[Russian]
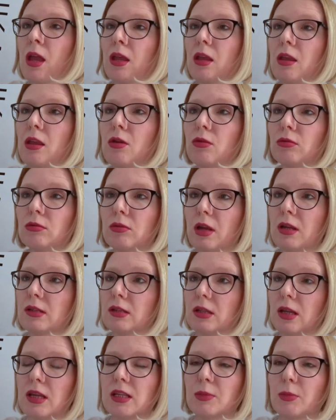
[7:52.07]
и у
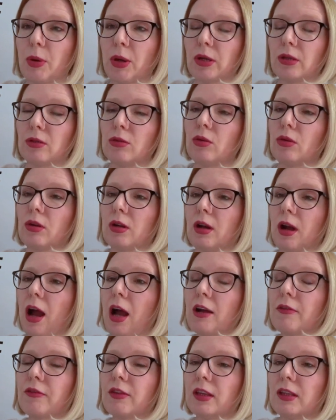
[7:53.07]
нас есть партнеры
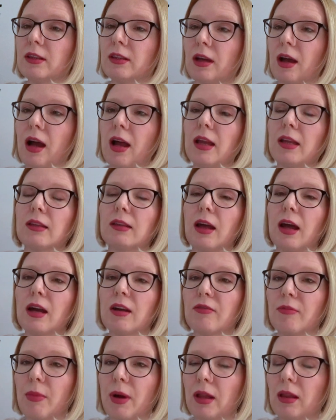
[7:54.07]
как в Китае,
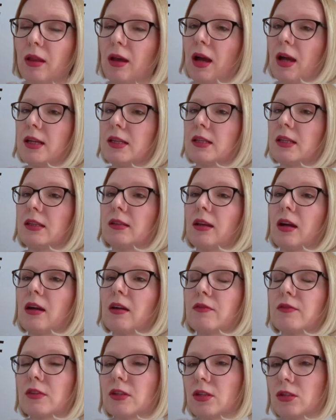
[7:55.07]
так в Малайзии, так
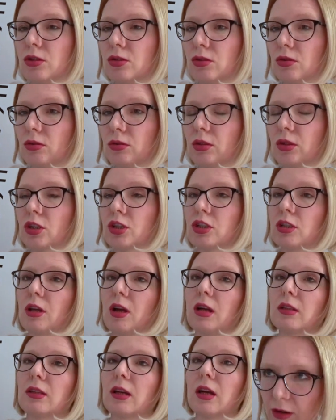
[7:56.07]
и в Соединенных
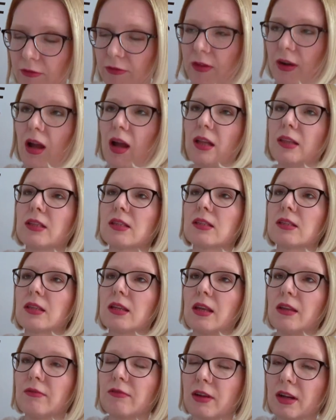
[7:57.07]
Штатах, во
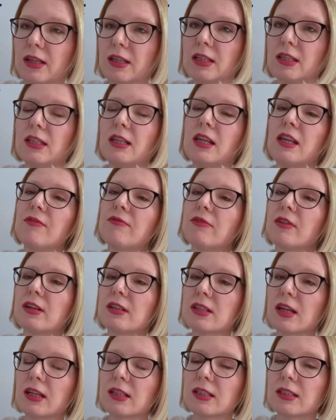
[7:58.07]
Франции, в России, в
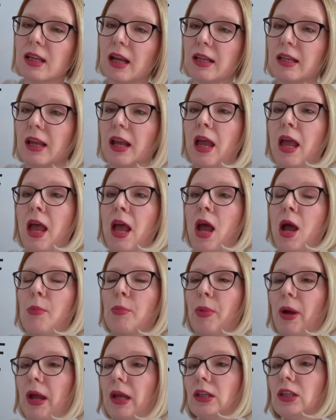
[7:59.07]
Казахстане.
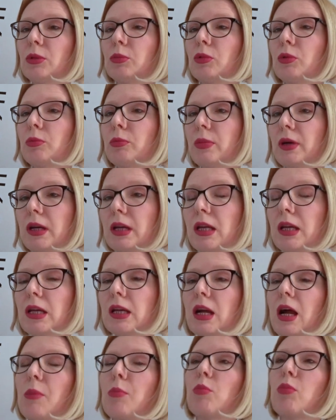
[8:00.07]
Поэтому мы
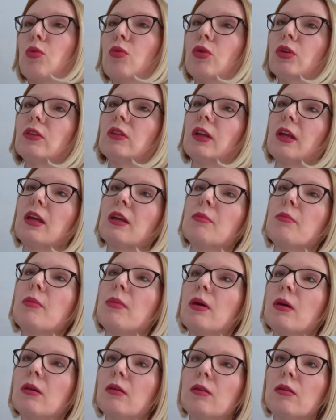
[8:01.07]

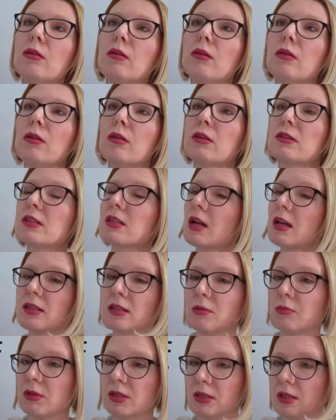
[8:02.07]
работаем э, с
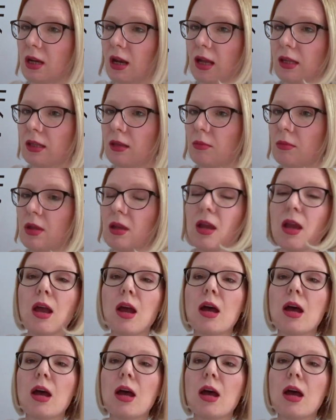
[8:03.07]
разными странами,